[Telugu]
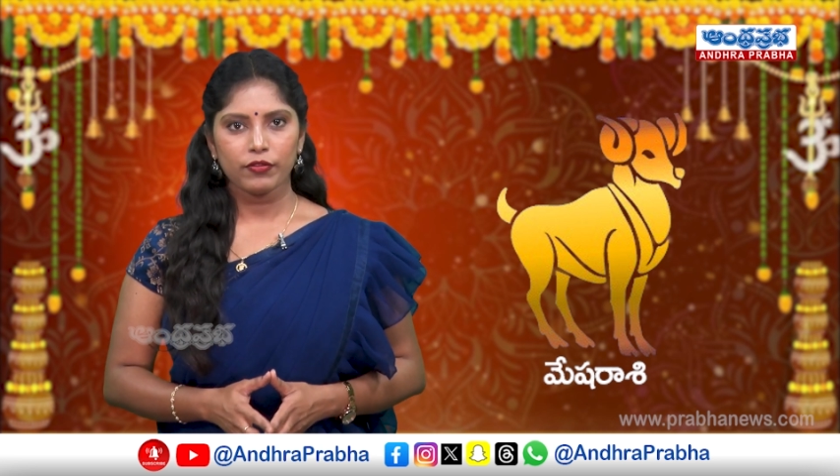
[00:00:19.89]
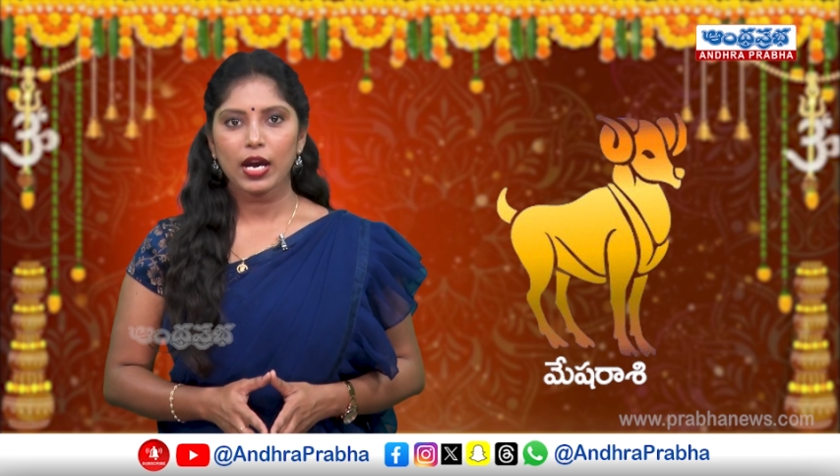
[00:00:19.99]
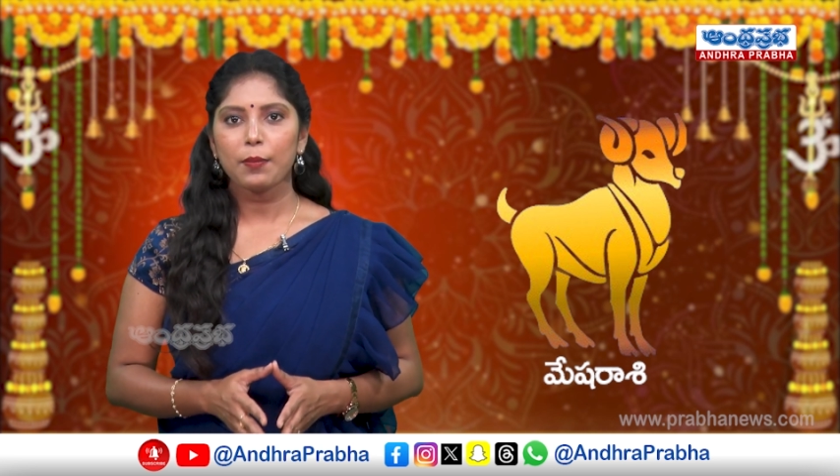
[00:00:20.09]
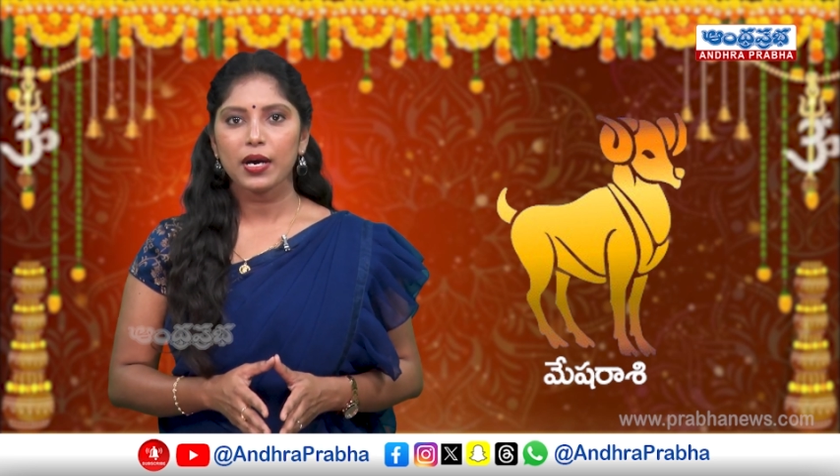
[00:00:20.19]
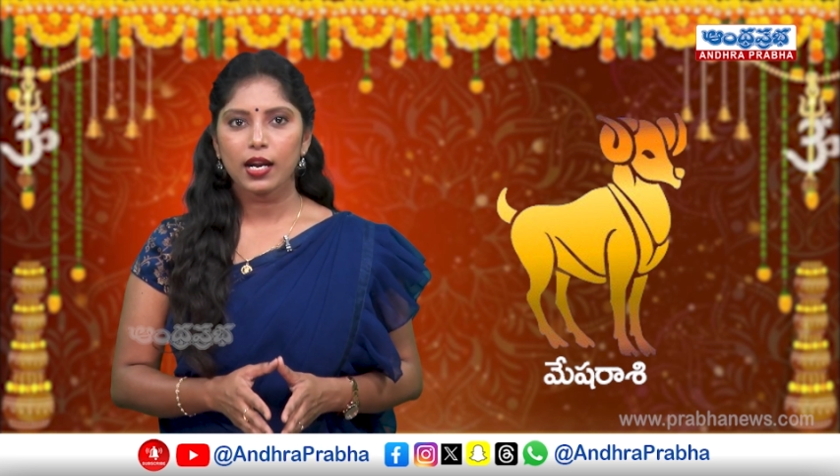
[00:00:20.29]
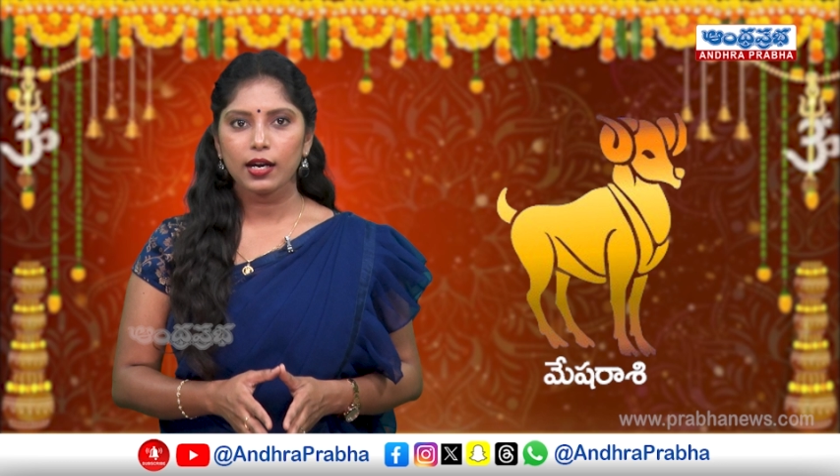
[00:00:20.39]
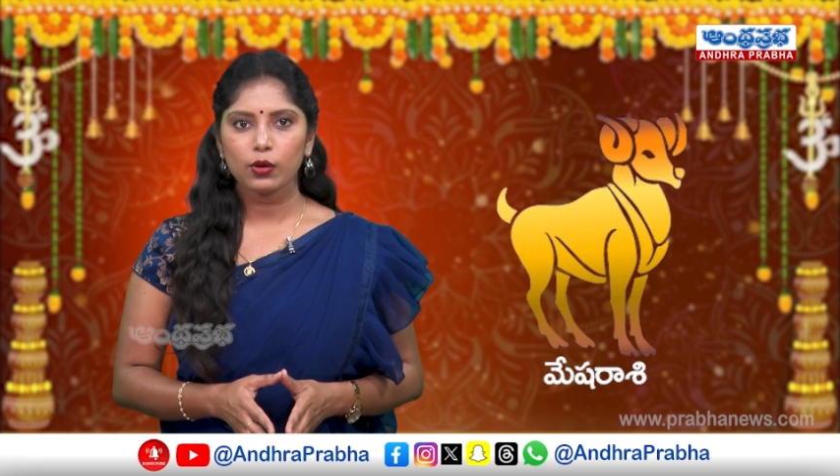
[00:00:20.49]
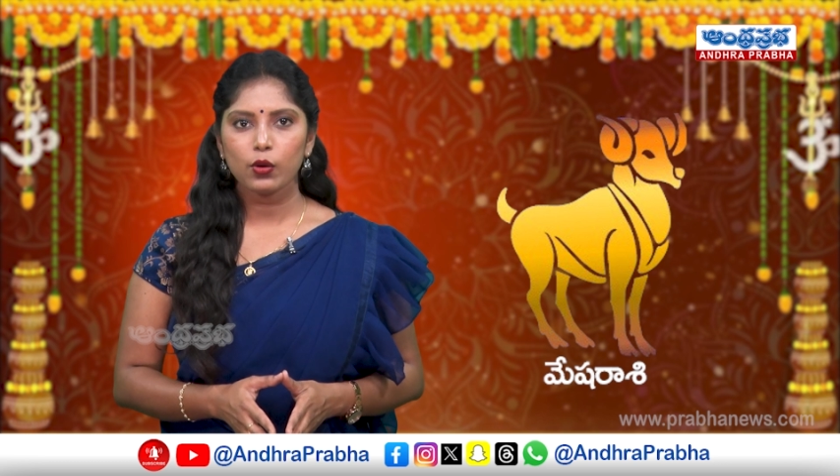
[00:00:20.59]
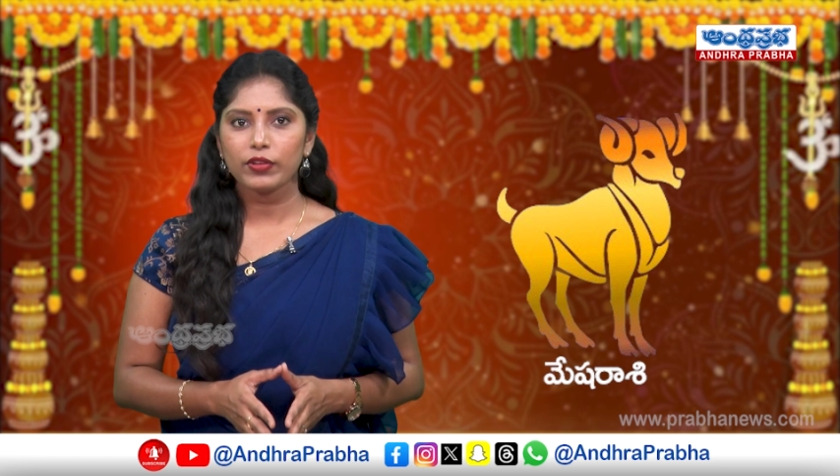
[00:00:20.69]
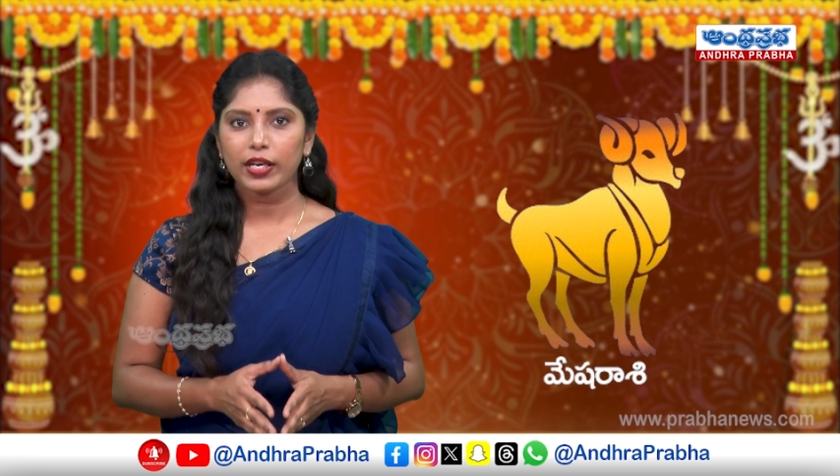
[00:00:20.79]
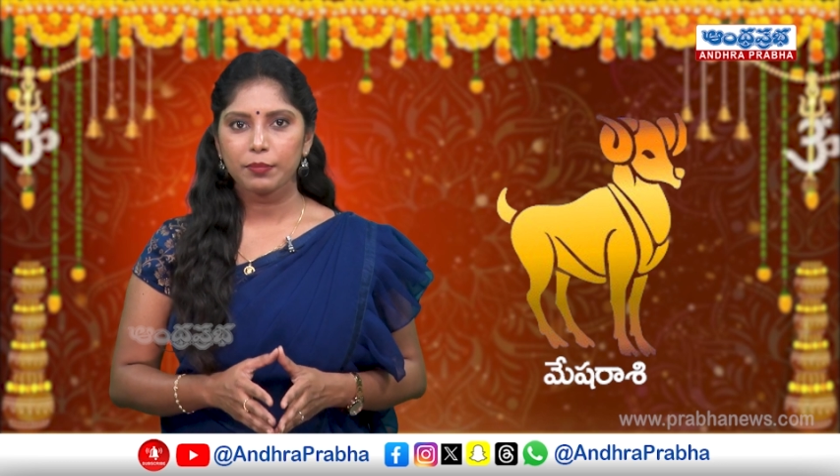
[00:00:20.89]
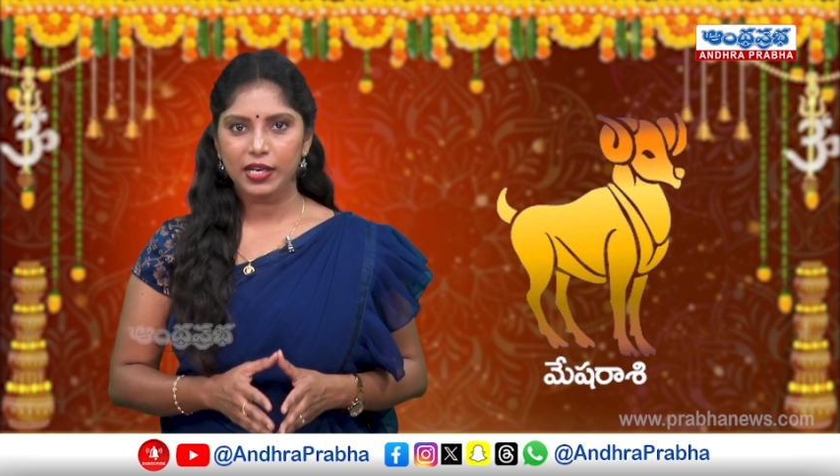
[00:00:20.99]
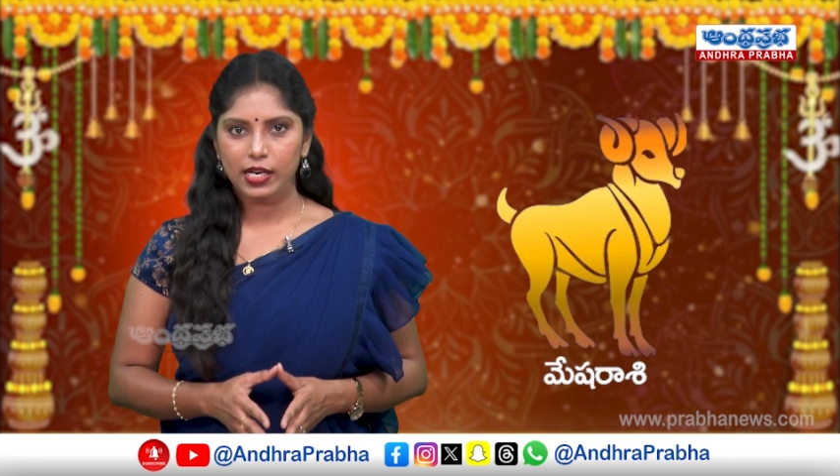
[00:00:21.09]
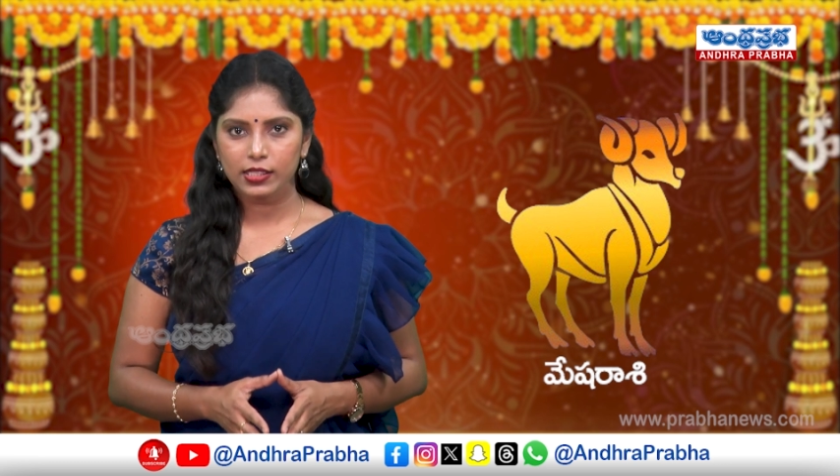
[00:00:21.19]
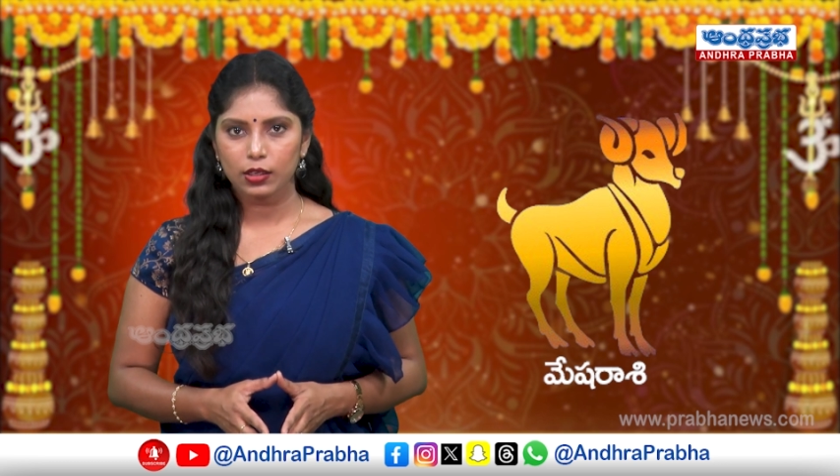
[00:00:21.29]
వ్యాపారాలలో వ్యయ
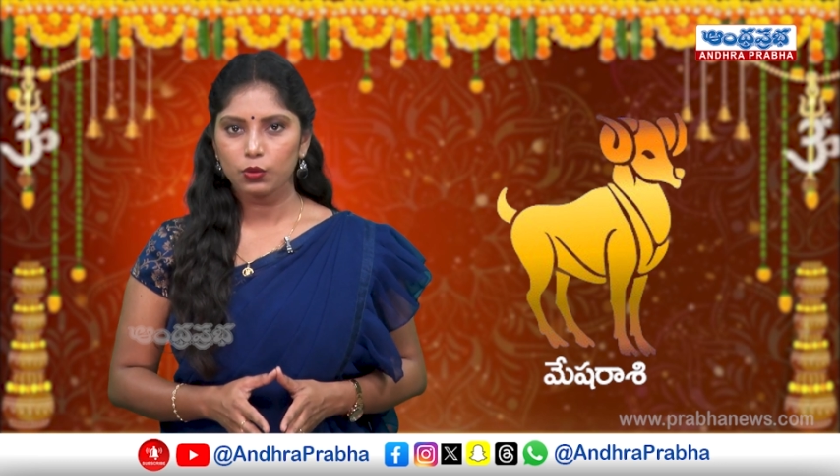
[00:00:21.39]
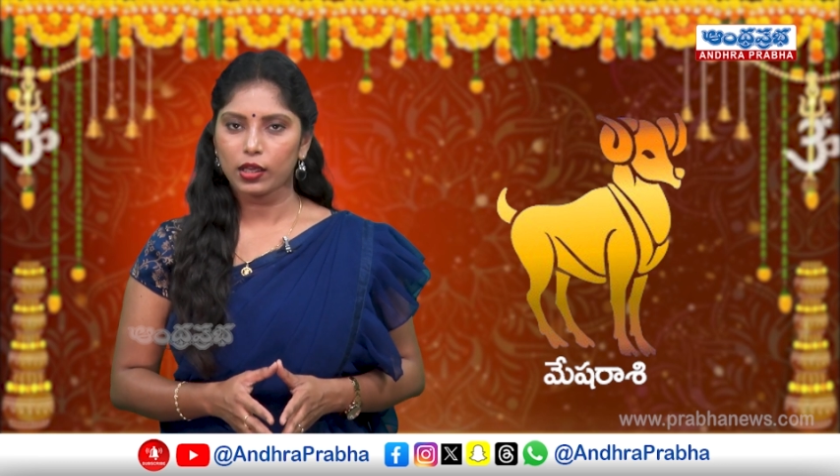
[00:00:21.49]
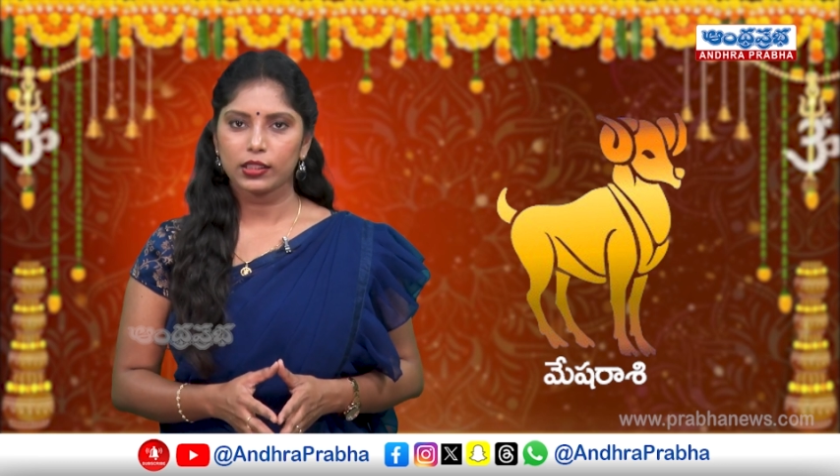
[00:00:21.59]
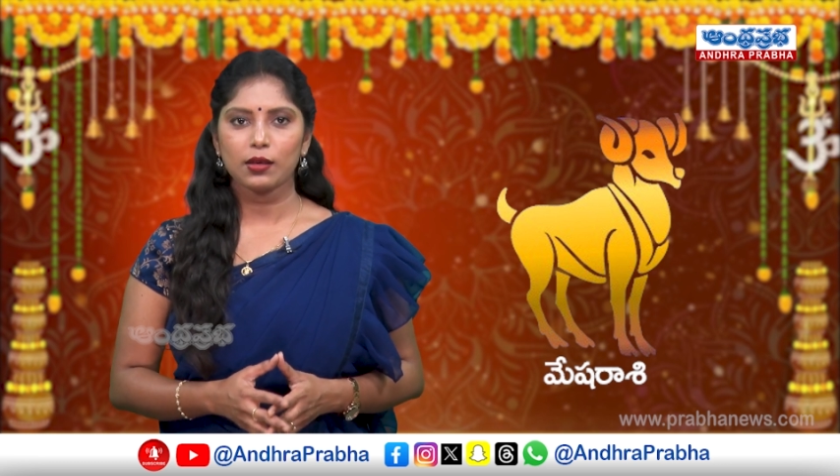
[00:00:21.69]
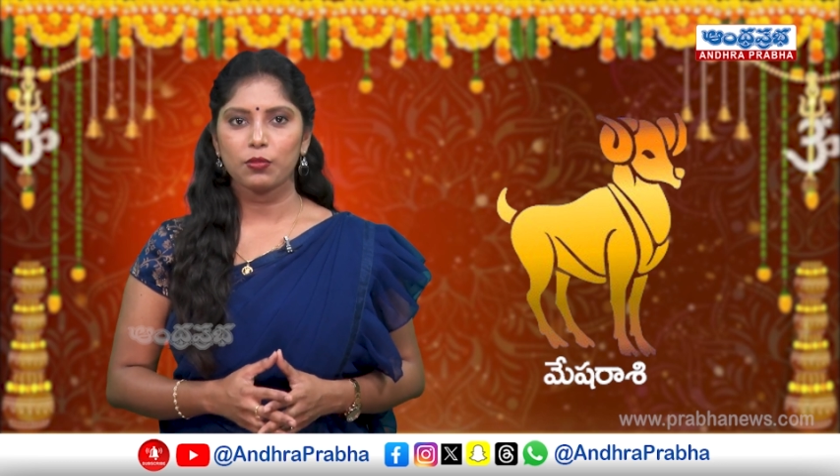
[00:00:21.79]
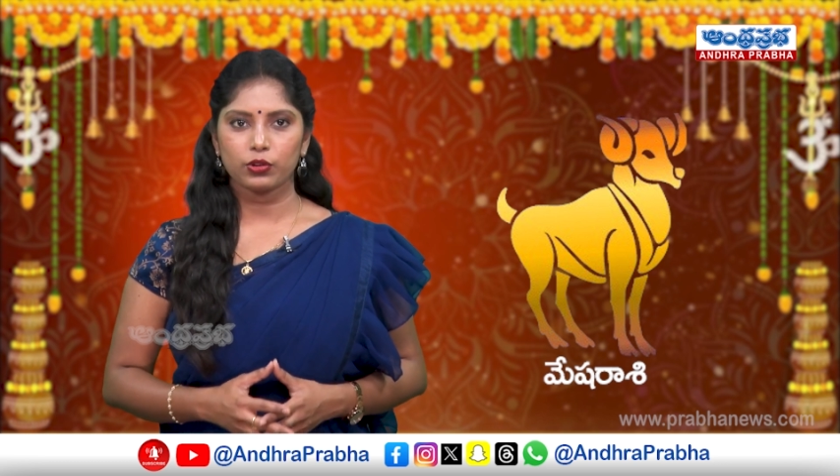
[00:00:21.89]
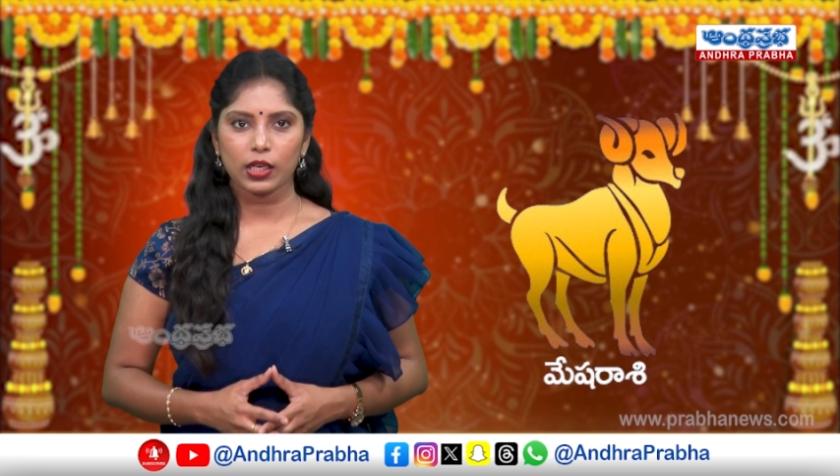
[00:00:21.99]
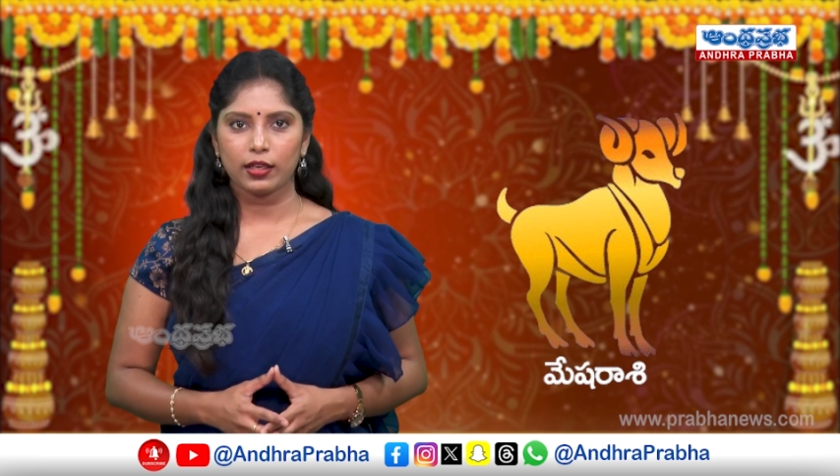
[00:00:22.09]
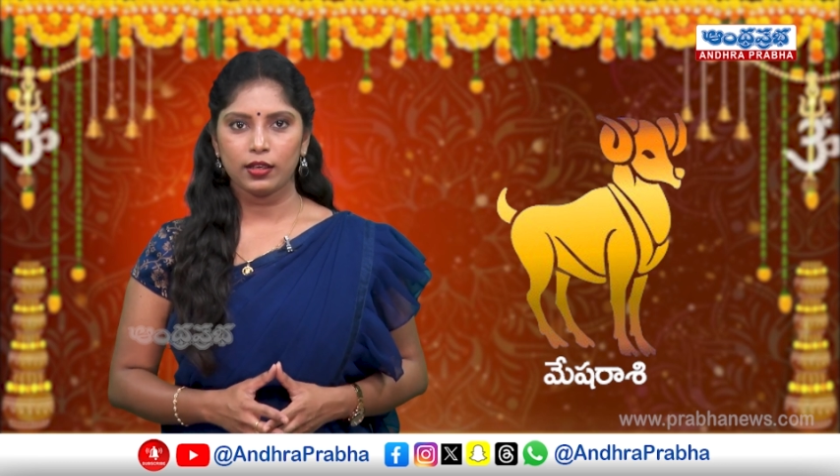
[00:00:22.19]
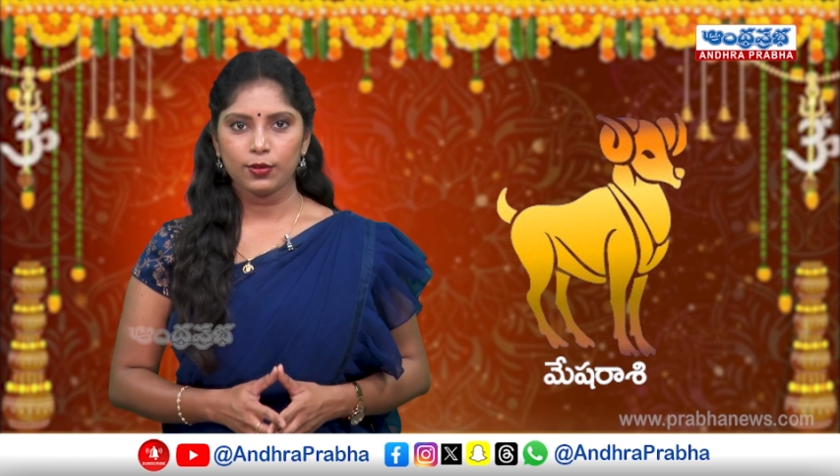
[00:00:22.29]
ప్రయాసలు అధికమవుతాయి